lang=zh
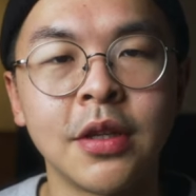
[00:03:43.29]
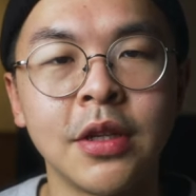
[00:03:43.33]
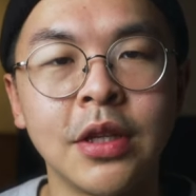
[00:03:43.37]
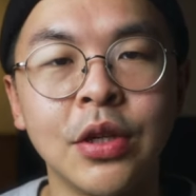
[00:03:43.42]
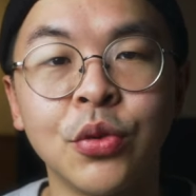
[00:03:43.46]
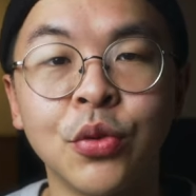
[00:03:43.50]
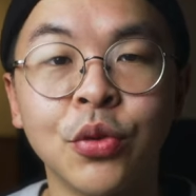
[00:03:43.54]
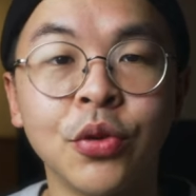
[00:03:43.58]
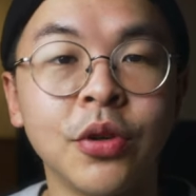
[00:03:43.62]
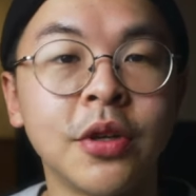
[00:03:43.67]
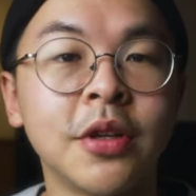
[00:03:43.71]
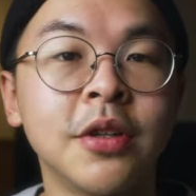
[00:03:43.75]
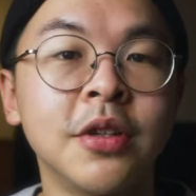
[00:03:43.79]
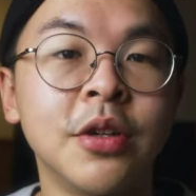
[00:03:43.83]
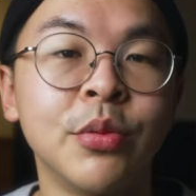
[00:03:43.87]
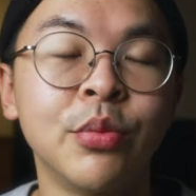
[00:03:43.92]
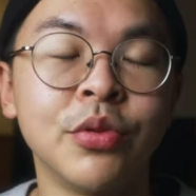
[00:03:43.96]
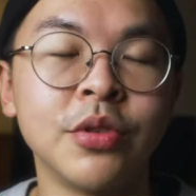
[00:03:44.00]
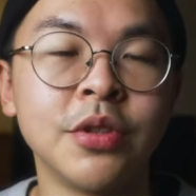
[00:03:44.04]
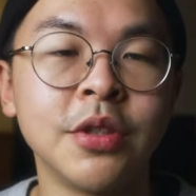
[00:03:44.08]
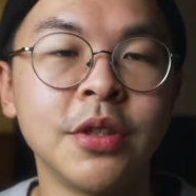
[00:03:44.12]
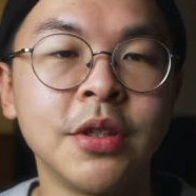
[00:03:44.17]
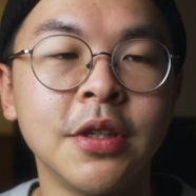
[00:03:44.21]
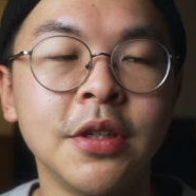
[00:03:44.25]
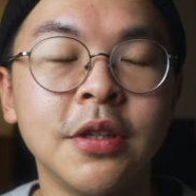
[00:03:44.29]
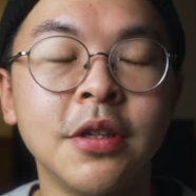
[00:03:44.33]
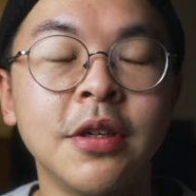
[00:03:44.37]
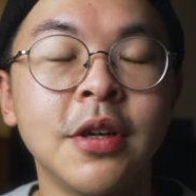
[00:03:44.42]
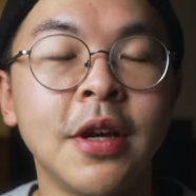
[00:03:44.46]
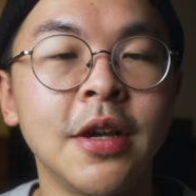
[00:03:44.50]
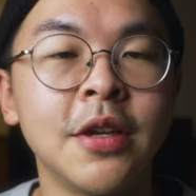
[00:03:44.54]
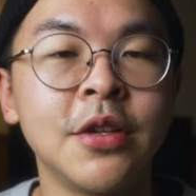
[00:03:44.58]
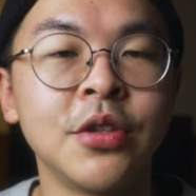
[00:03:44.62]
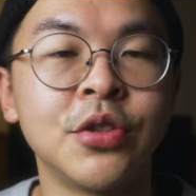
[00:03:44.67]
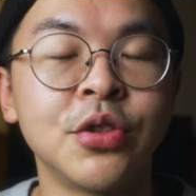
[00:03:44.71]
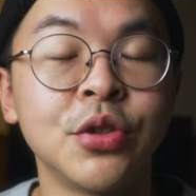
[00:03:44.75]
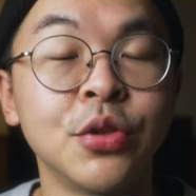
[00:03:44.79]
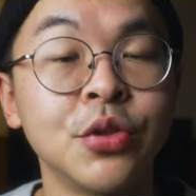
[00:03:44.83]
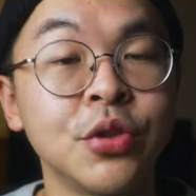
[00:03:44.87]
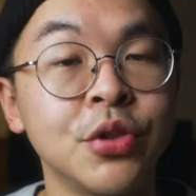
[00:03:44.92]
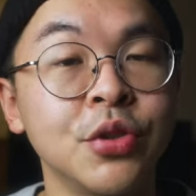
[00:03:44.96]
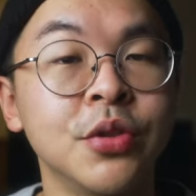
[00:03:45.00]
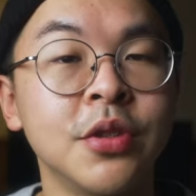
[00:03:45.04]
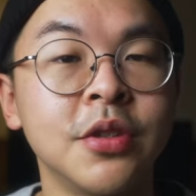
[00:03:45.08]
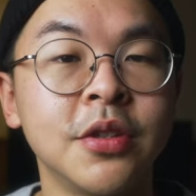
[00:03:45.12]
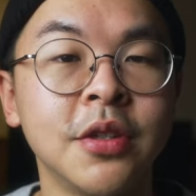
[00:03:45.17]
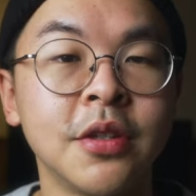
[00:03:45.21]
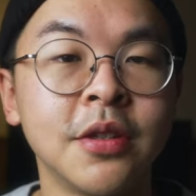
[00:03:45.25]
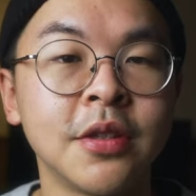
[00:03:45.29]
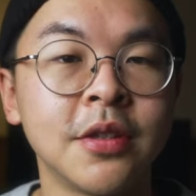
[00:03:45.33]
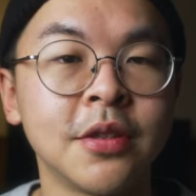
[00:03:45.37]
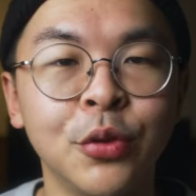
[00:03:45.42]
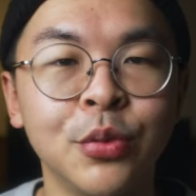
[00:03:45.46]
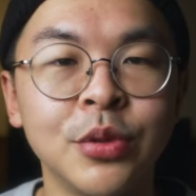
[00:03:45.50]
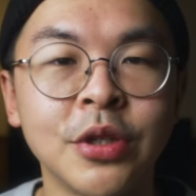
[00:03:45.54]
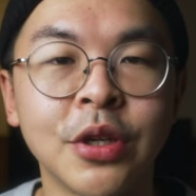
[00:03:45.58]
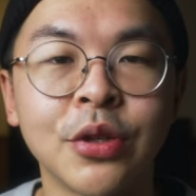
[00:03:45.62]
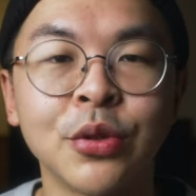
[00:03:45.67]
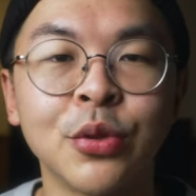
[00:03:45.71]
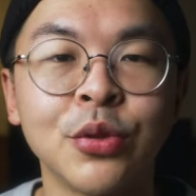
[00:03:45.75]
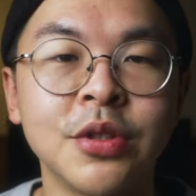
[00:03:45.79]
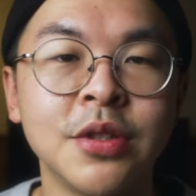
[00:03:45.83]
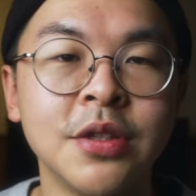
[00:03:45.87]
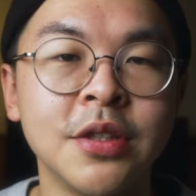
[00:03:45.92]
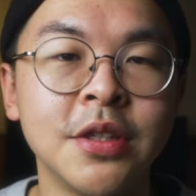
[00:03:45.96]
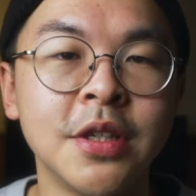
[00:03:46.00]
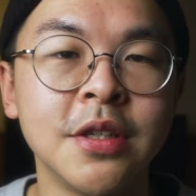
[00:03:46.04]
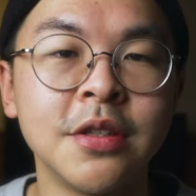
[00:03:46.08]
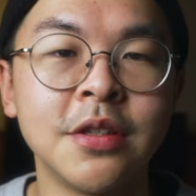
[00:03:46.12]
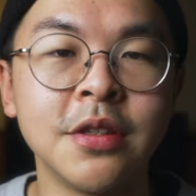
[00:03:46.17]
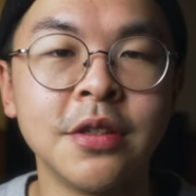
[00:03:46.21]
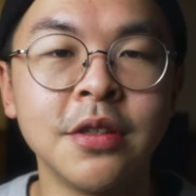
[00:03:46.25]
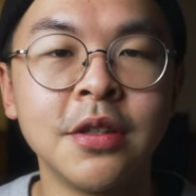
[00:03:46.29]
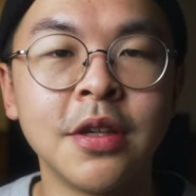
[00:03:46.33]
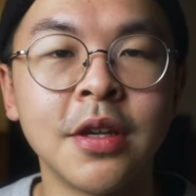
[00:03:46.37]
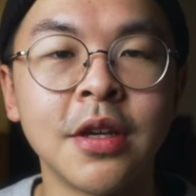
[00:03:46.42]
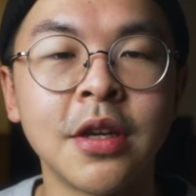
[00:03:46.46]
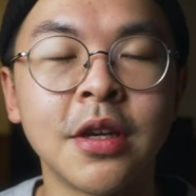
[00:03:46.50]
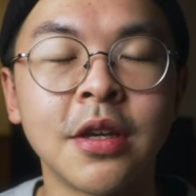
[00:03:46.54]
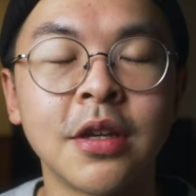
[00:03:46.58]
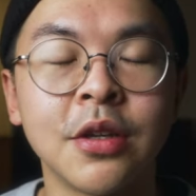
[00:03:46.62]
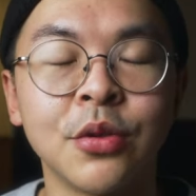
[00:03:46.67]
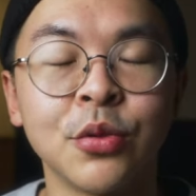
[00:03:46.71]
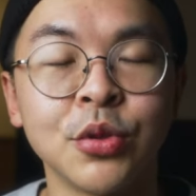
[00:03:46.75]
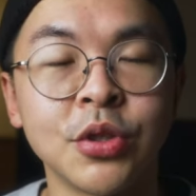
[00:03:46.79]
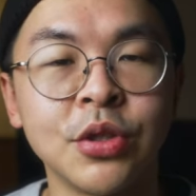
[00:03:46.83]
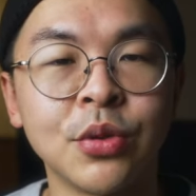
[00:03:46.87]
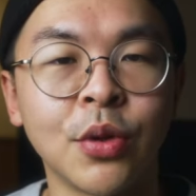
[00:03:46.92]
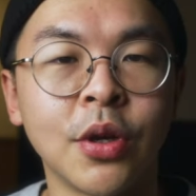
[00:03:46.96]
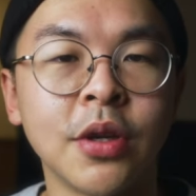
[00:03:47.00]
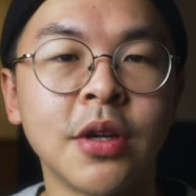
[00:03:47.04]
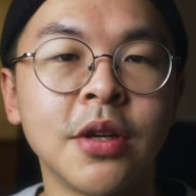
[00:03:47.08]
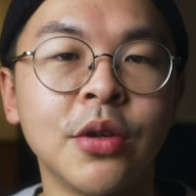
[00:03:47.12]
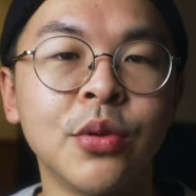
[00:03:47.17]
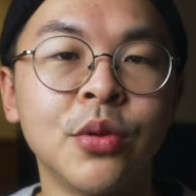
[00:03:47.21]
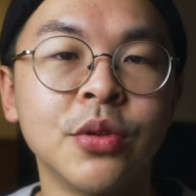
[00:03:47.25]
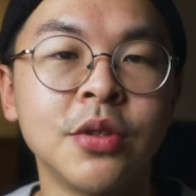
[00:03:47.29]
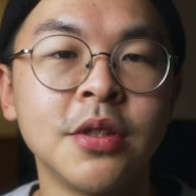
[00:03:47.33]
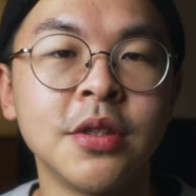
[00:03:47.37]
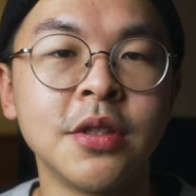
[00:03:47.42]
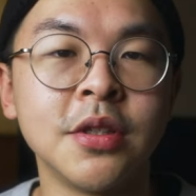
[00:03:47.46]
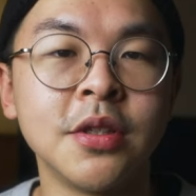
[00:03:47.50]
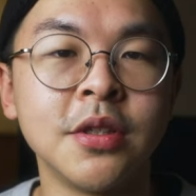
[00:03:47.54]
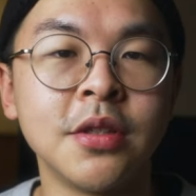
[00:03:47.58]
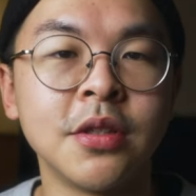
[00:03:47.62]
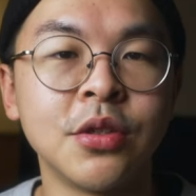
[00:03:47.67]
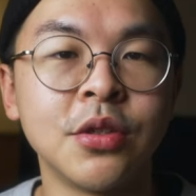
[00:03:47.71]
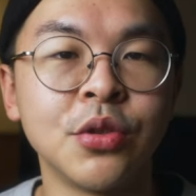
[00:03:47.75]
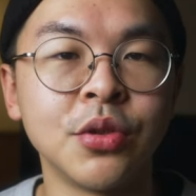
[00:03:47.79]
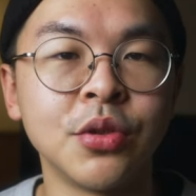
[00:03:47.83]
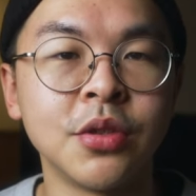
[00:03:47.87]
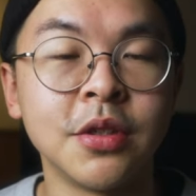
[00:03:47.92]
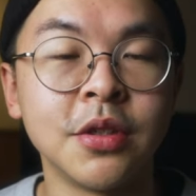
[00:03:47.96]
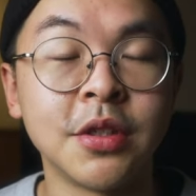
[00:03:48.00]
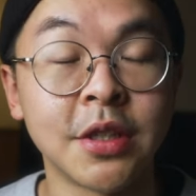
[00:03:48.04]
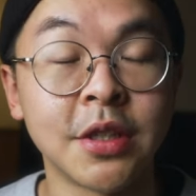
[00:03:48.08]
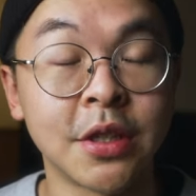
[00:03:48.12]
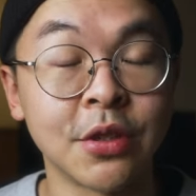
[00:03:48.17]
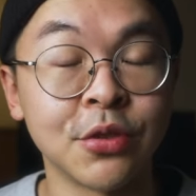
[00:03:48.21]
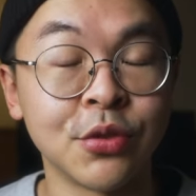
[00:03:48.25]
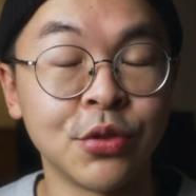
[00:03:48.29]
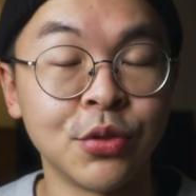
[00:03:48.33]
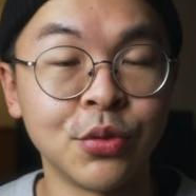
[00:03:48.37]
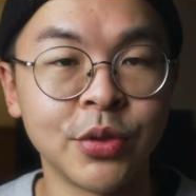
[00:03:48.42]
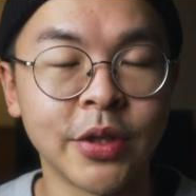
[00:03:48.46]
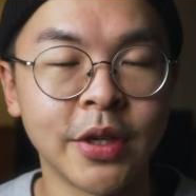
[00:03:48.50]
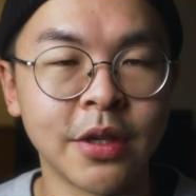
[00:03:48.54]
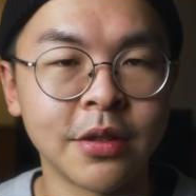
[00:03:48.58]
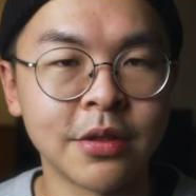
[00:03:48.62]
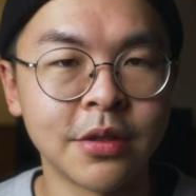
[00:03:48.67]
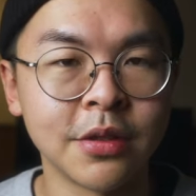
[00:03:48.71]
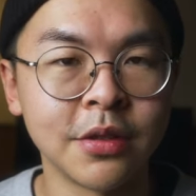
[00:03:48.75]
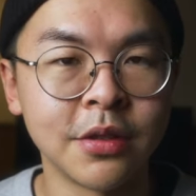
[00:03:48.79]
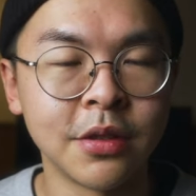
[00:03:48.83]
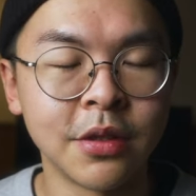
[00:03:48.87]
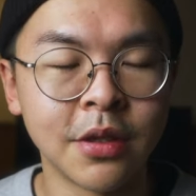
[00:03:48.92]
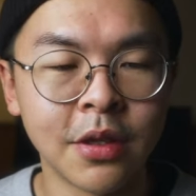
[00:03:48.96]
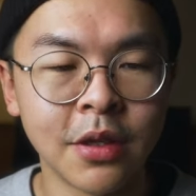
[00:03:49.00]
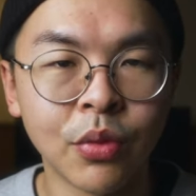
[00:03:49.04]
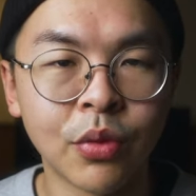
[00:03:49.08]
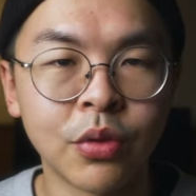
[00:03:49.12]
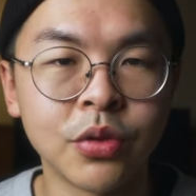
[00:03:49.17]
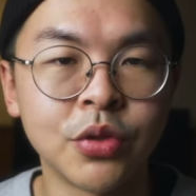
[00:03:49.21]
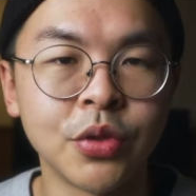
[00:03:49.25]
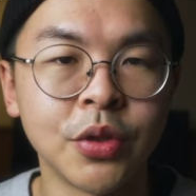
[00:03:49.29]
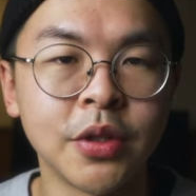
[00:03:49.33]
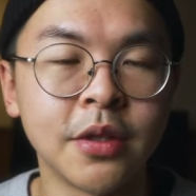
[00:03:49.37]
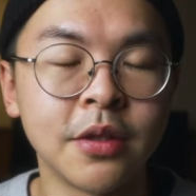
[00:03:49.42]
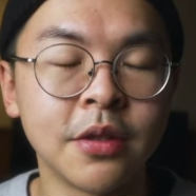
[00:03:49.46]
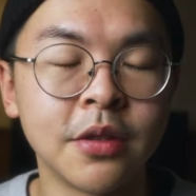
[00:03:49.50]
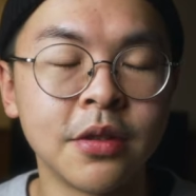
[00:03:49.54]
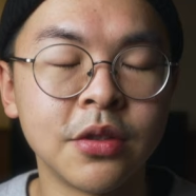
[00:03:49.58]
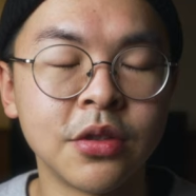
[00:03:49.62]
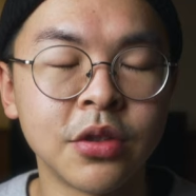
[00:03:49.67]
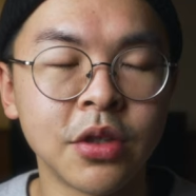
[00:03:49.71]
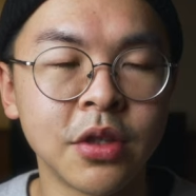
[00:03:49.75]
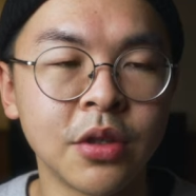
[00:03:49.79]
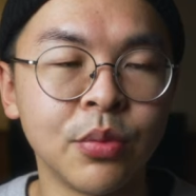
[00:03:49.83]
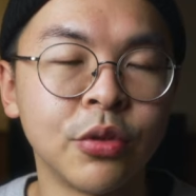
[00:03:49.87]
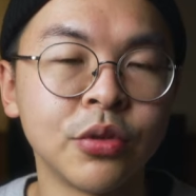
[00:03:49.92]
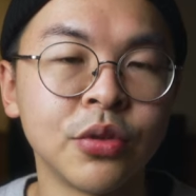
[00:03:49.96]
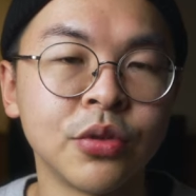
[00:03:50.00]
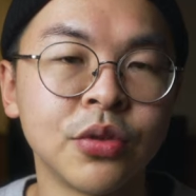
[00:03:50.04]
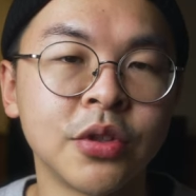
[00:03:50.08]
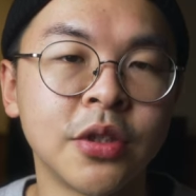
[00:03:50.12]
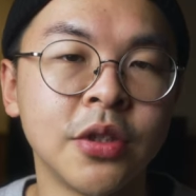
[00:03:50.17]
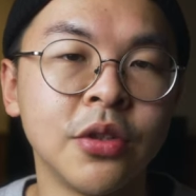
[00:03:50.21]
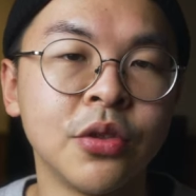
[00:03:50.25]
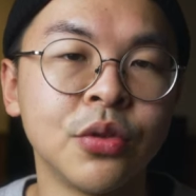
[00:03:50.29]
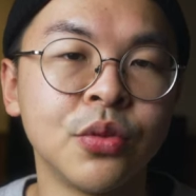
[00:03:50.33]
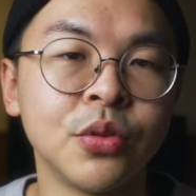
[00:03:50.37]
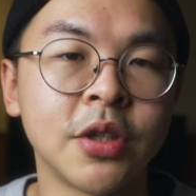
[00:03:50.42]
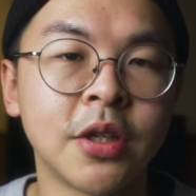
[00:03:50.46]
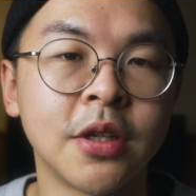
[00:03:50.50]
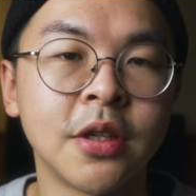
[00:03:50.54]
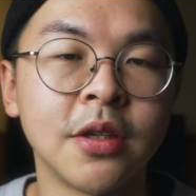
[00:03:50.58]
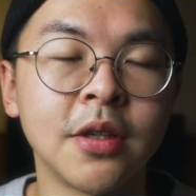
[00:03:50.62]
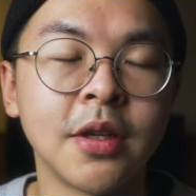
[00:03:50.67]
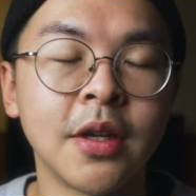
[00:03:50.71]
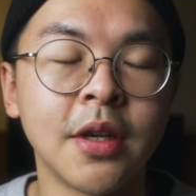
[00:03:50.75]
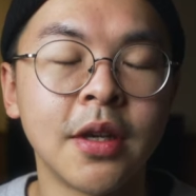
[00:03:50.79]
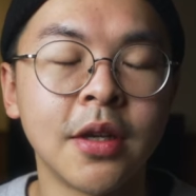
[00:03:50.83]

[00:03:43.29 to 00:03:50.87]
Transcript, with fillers: 因为我个人不是一个很爱 social 的人，我比较多时间是我喜欢跟我自己就是相处这样子，所以我觉得摄影某种程度上。